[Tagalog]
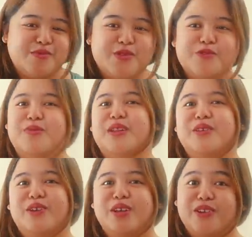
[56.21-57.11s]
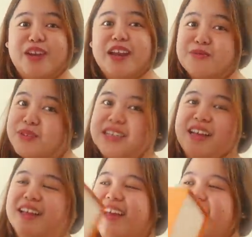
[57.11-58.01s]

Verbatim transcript: yung open boyfriend ko and okay lang naman sa kanya.